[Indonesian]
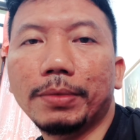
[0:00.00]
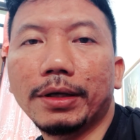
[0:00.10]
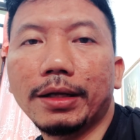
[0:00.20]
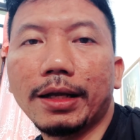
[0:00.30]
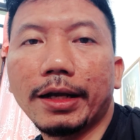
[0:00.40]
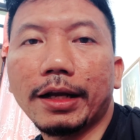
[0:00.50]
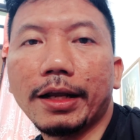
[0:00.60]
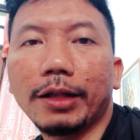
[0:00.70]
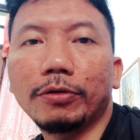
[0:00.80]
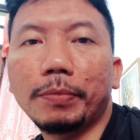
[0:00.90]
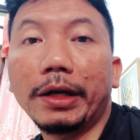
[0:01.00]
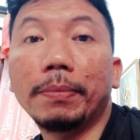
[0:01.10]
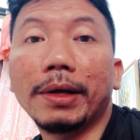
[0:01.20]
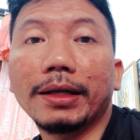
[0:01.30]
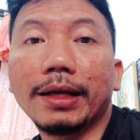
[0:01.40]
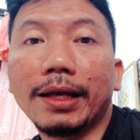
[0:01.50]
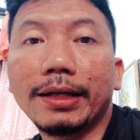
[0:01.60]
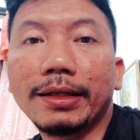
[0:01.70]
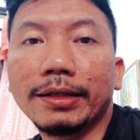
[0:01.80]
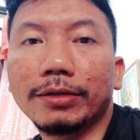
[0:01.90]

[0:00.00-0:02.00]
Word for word: pengendara yang lain tuh pagi-pagi hari